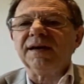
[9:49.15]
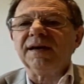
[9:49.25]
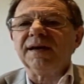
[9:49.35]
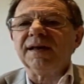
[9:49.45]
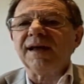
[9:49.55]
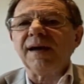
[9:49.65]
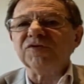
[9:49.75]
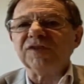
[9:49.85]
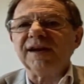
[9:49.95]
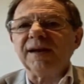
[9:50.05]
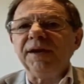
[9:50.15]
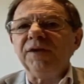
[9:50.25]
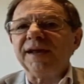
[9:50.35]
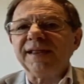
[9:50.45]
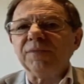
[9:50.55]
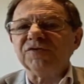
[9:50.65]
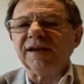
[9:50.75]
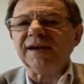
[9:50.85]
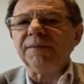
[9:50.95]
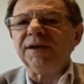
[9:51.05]
estábamos en el camino y que estamos en el
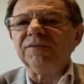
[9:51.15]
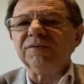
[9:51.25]
camino.